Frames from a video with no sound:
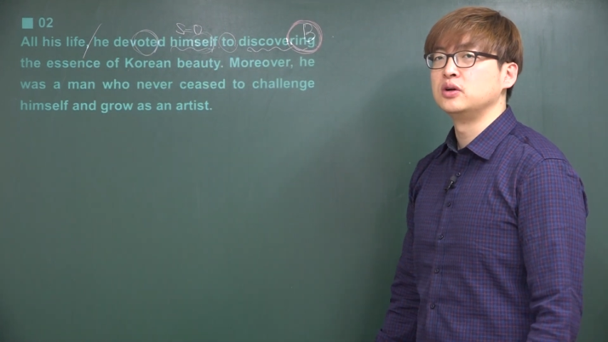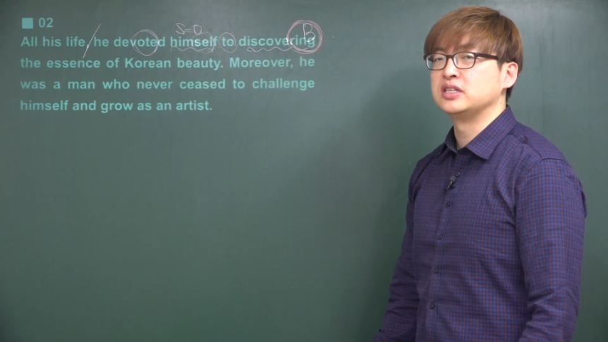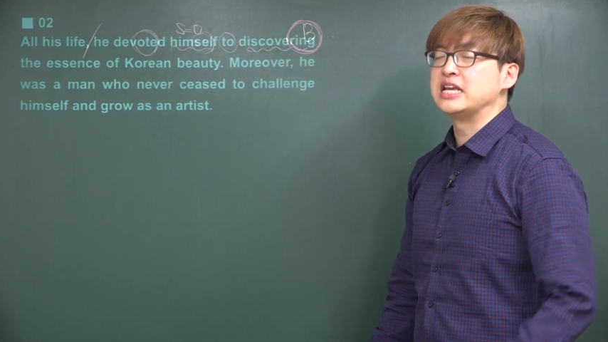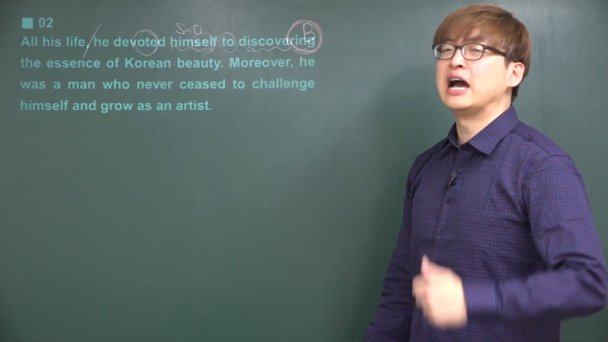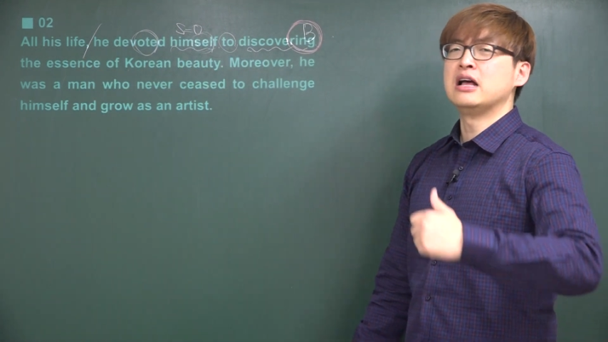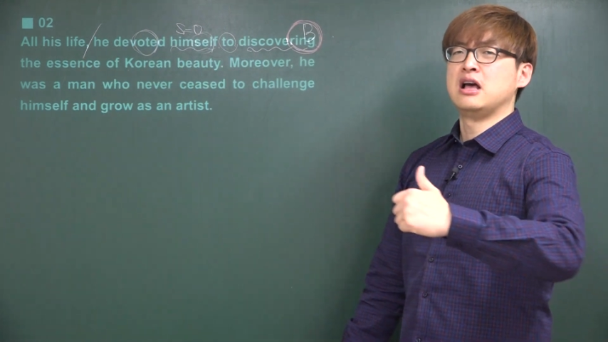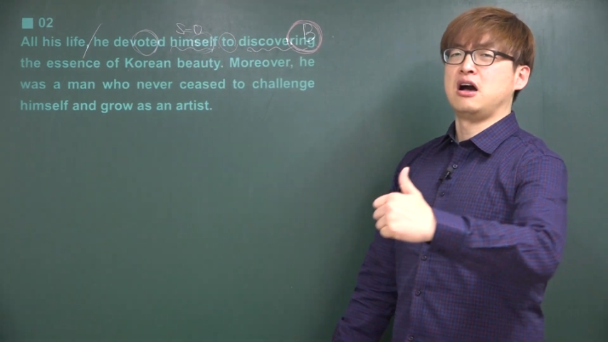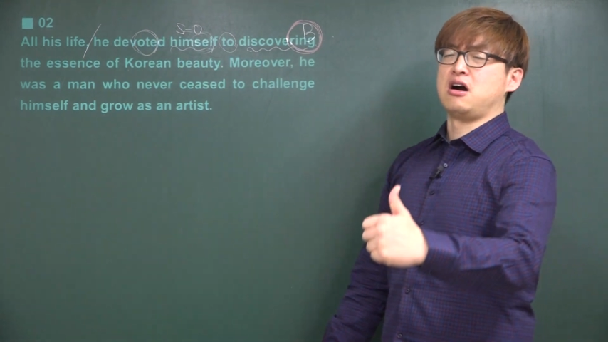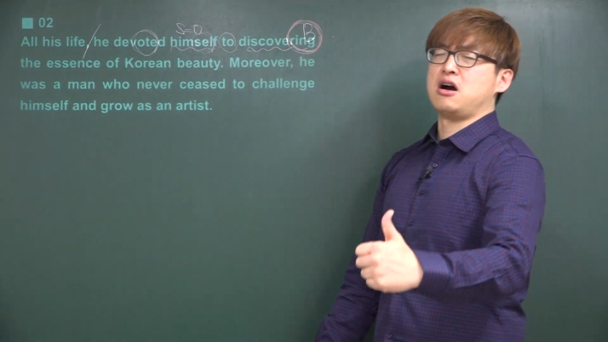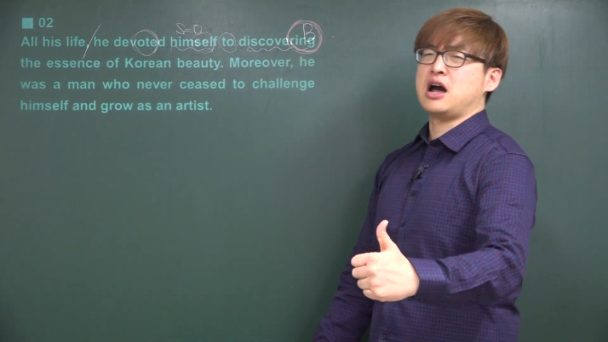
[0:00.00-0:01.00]
그냥
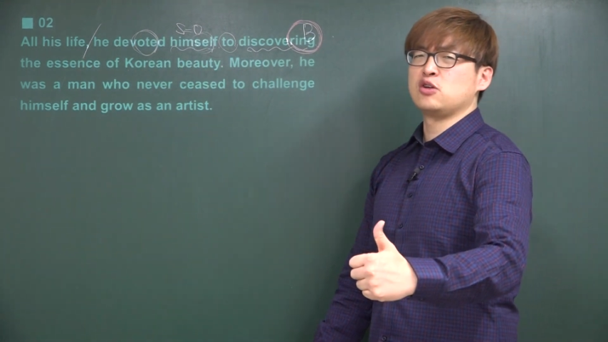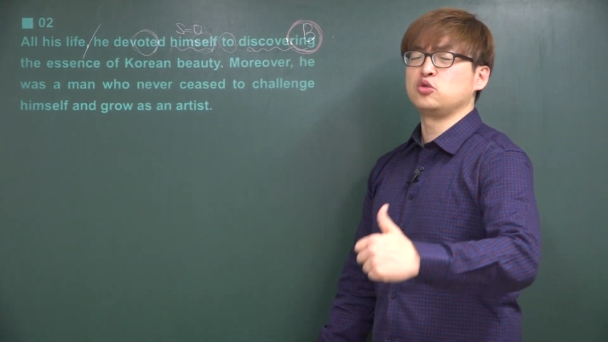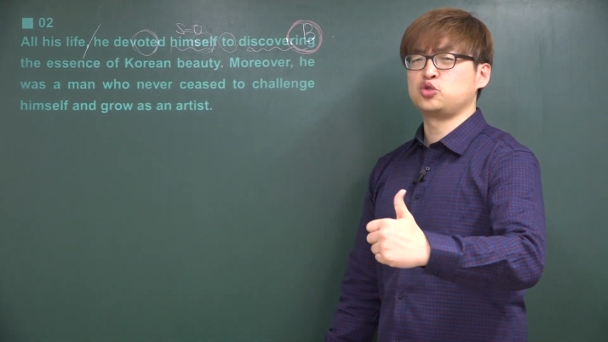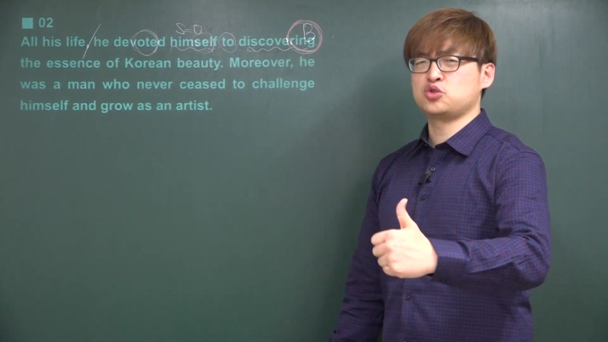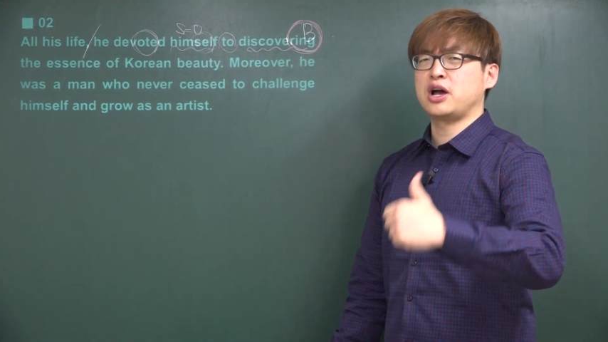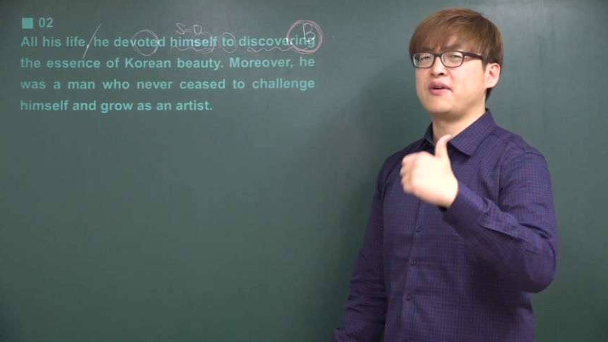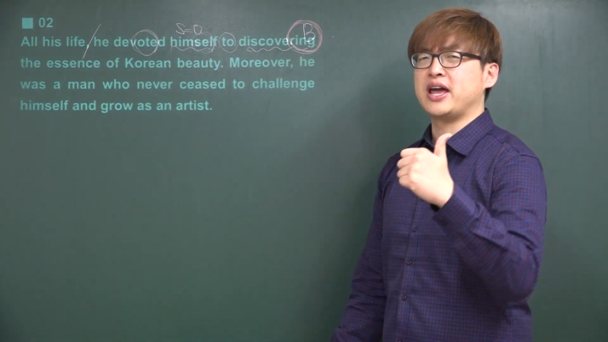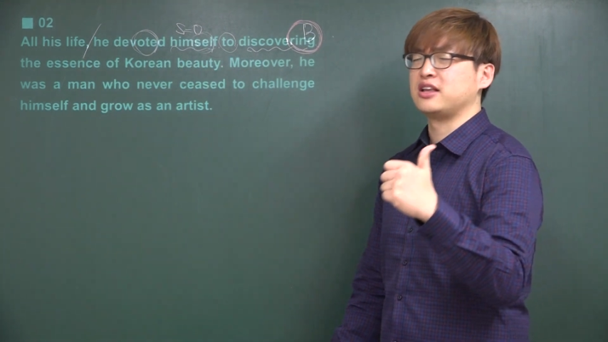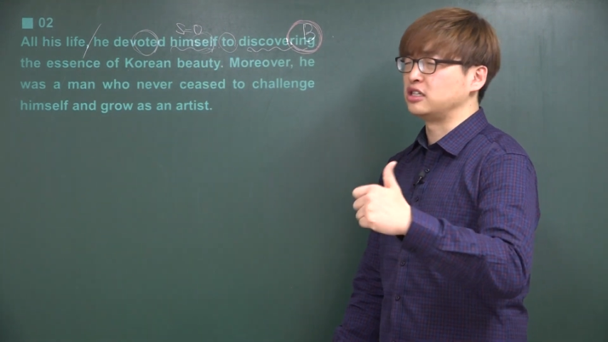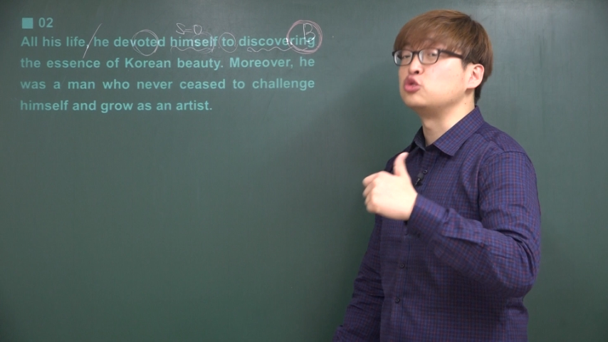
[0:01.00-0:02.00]
어, 한국
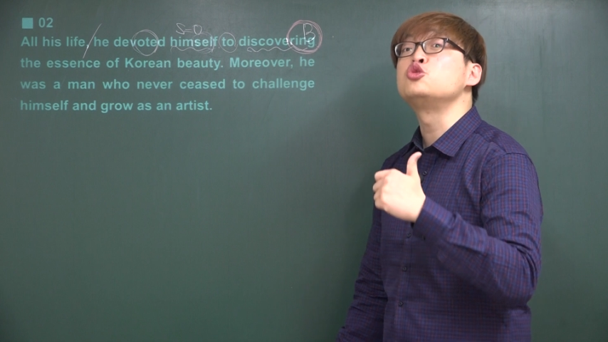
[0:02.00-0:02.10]
초상화의 아, 저,